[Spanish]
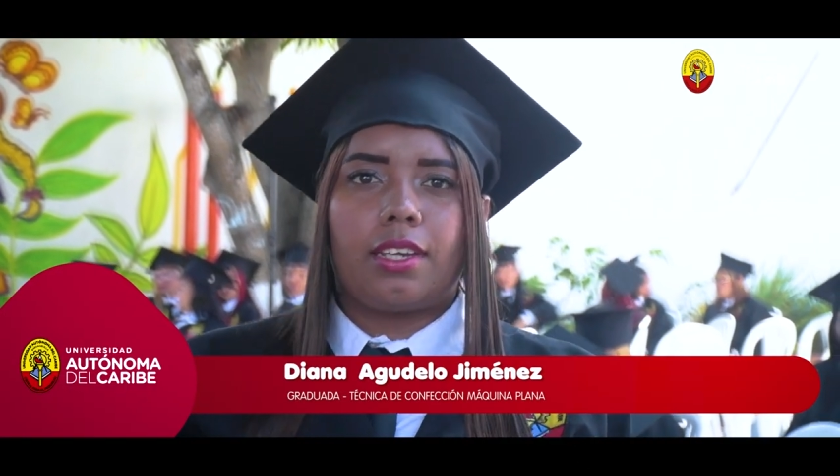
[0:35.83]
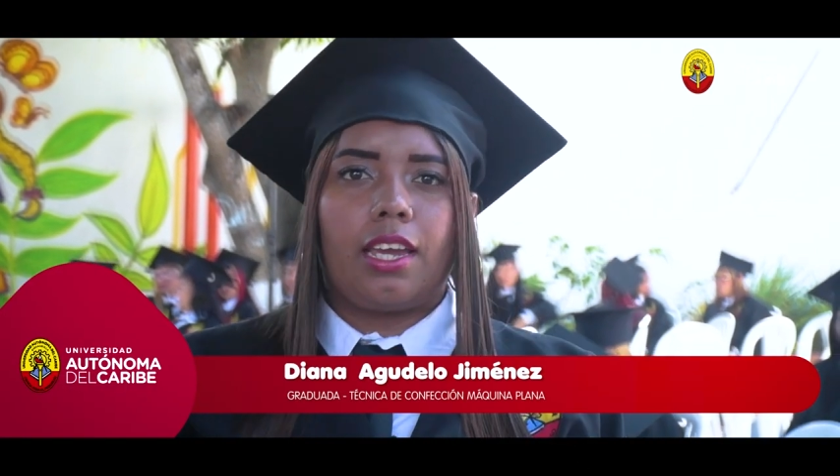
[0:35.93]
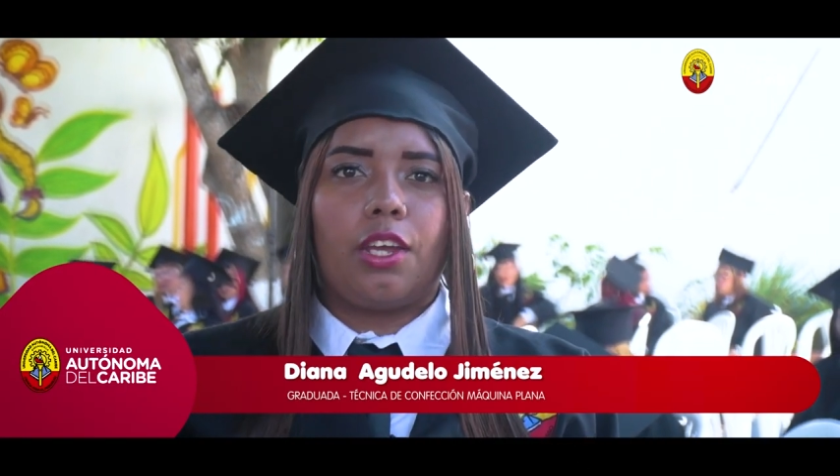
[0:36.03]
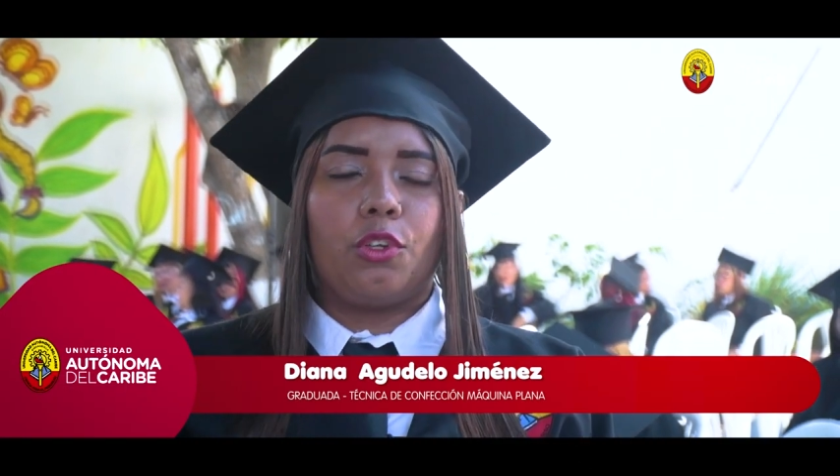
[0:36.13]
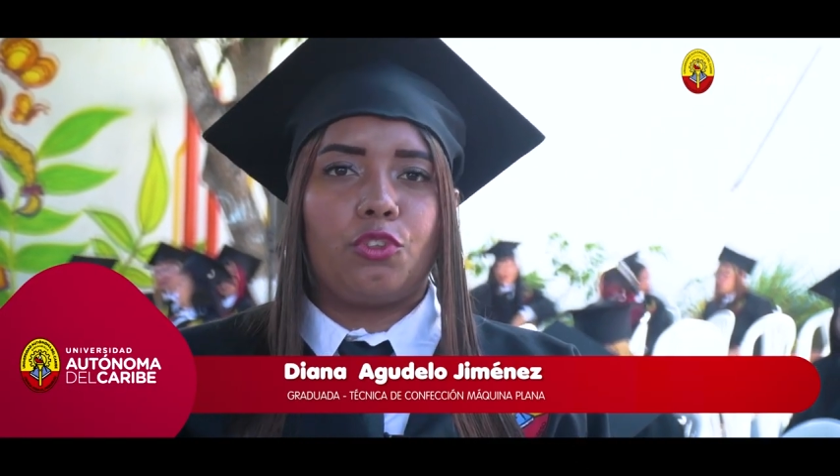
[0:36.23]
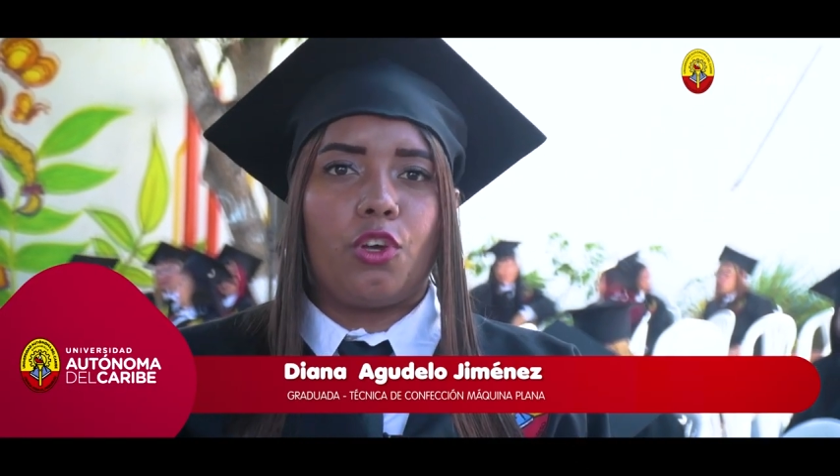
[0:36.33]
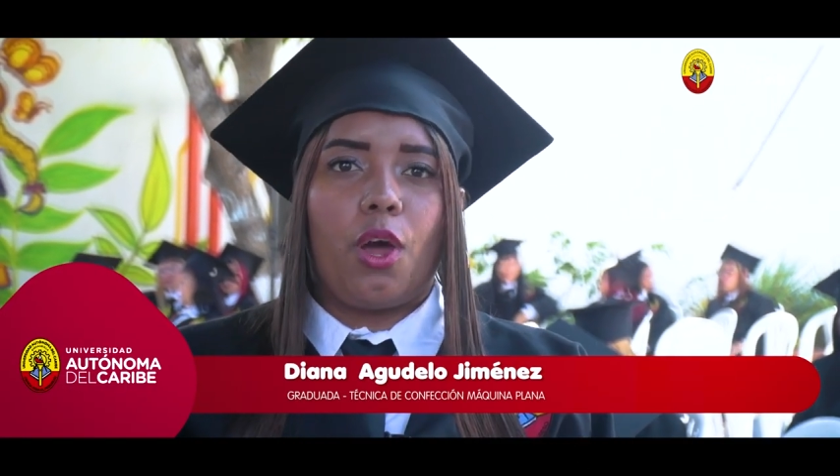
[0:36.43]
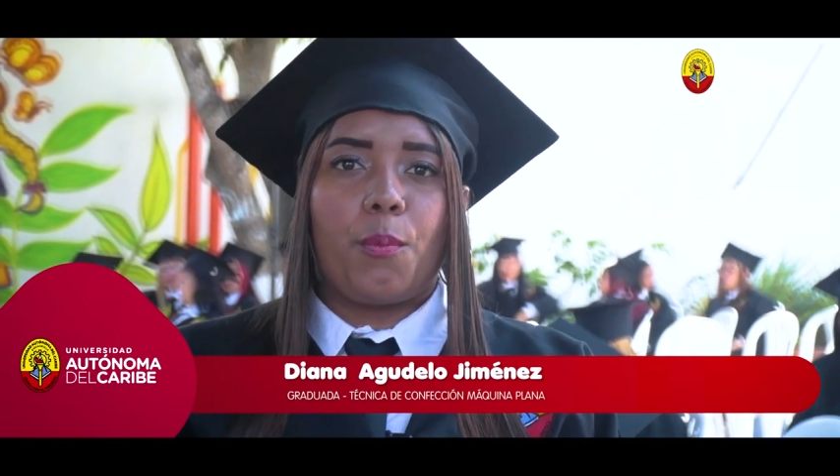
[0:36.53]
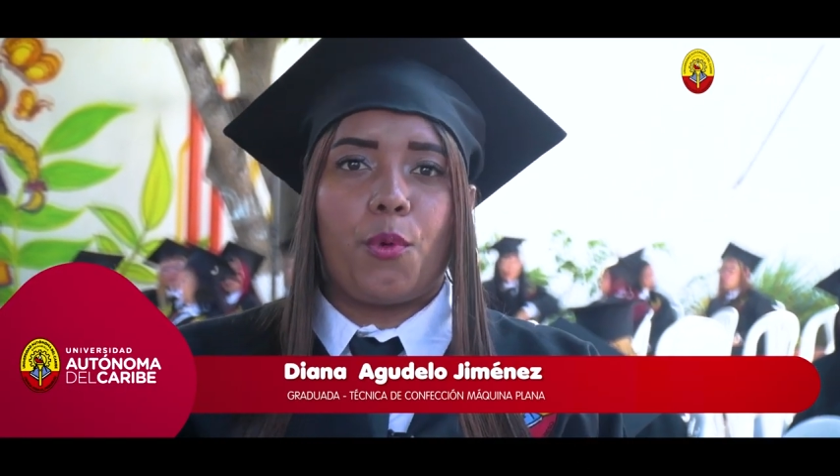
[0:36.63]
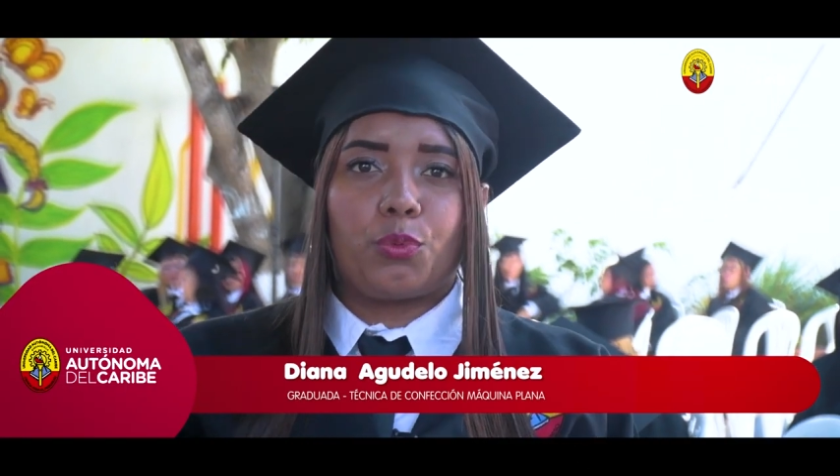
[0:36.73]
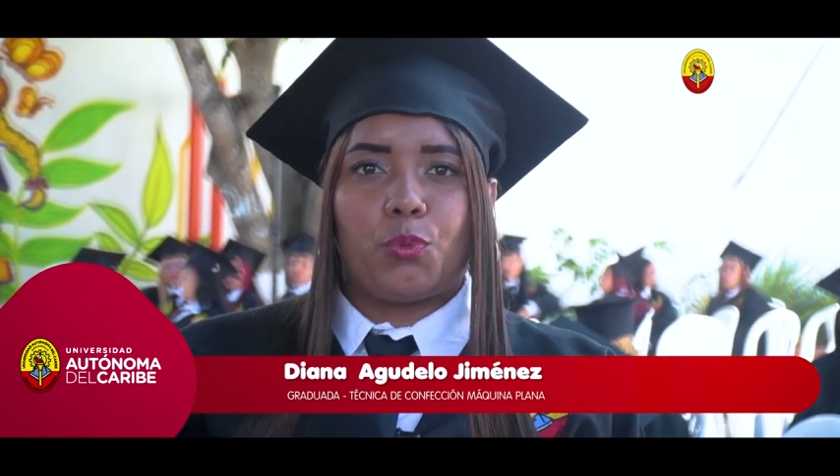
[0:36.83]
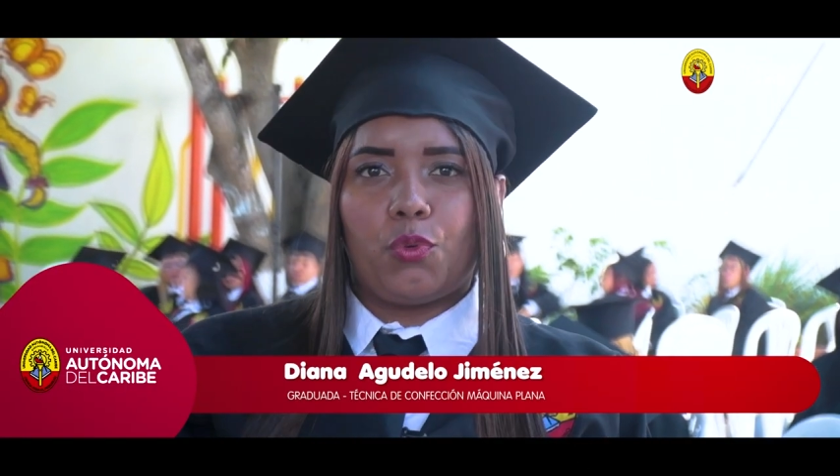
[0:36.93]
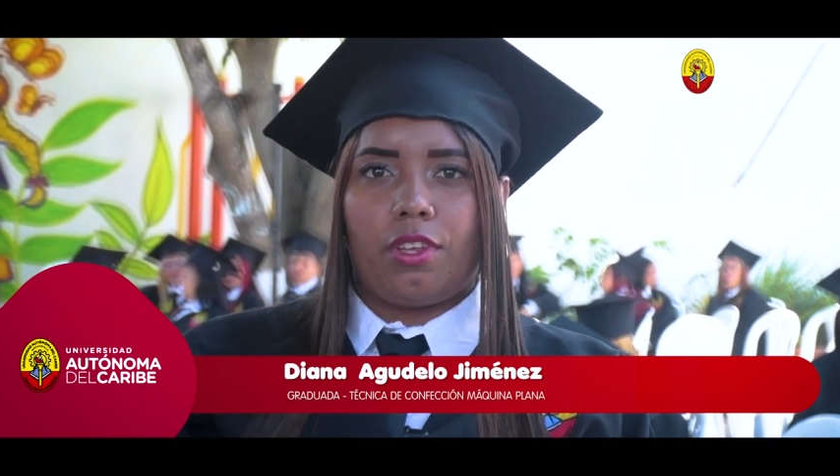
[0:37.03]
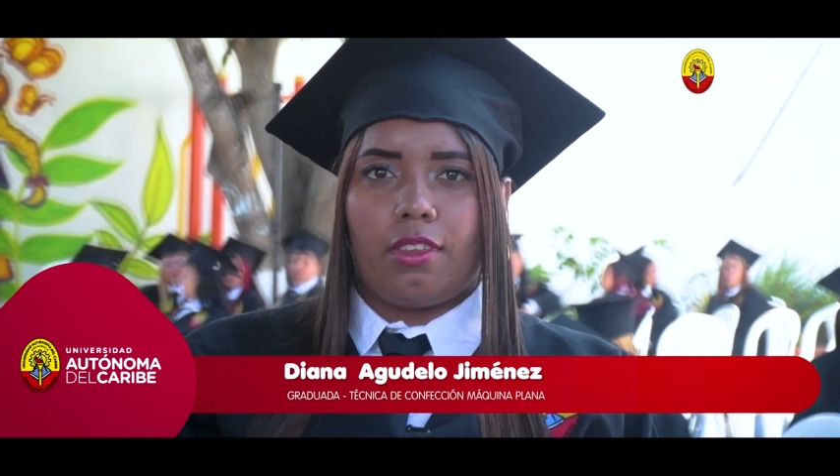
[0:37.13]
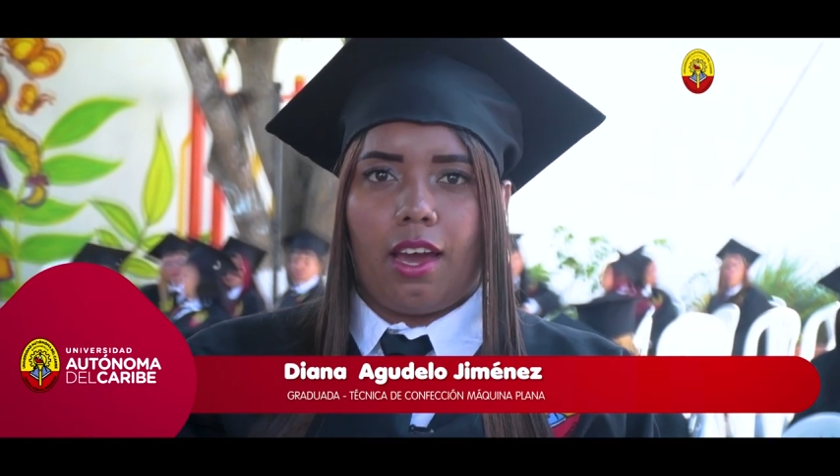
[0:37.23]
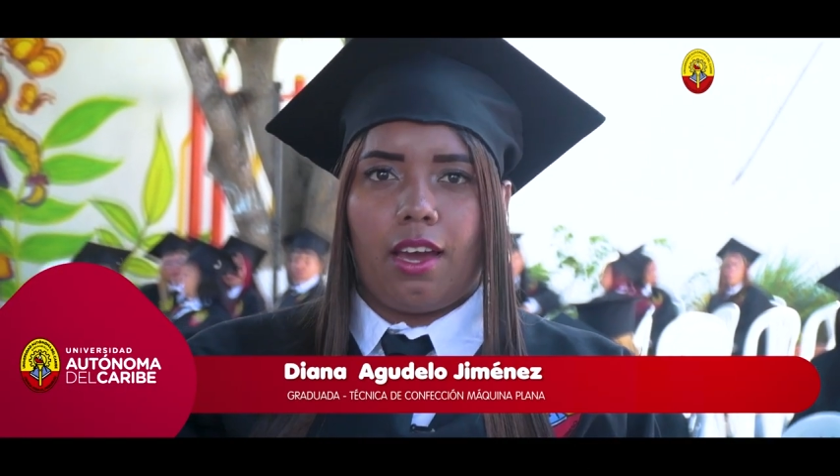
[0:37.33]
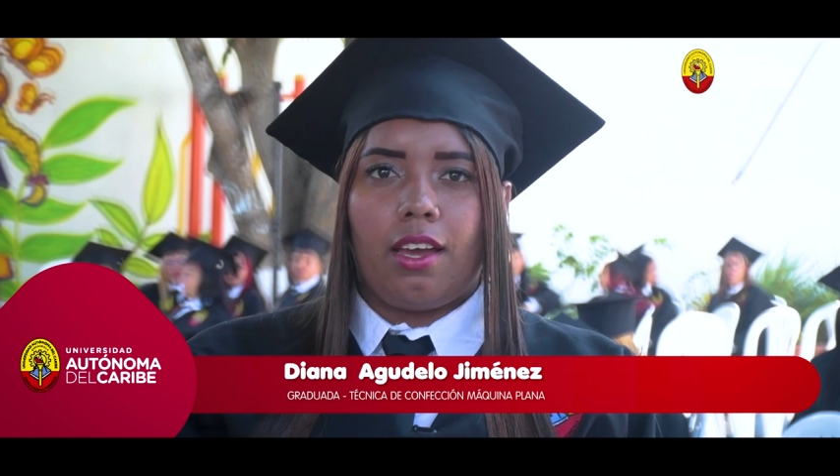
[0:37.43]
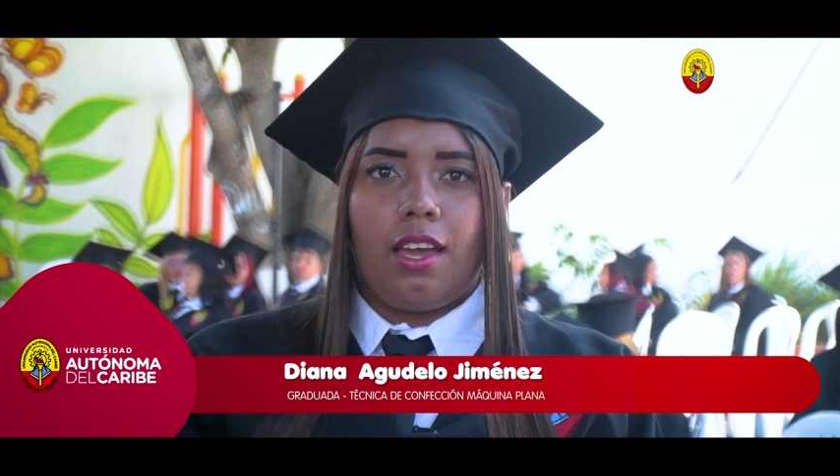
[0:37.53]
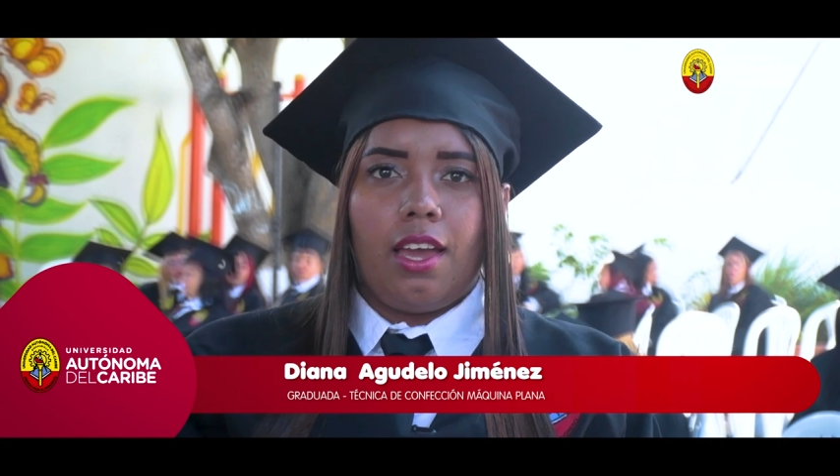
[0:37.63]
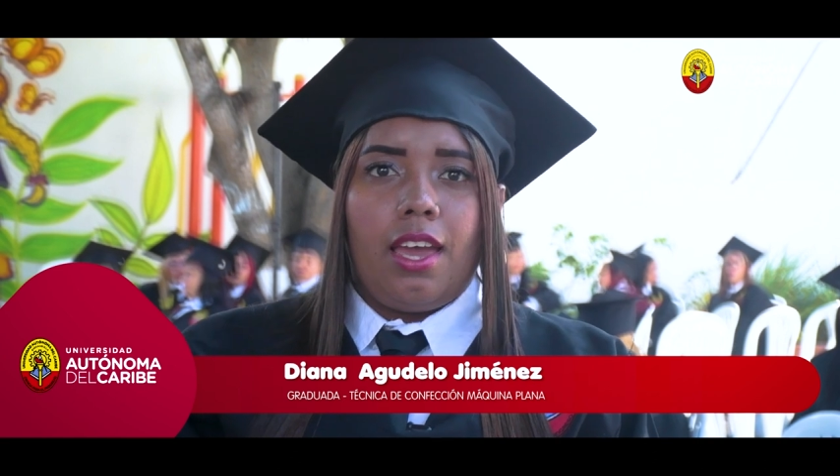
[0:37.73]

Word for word: que nos dio la oportunidad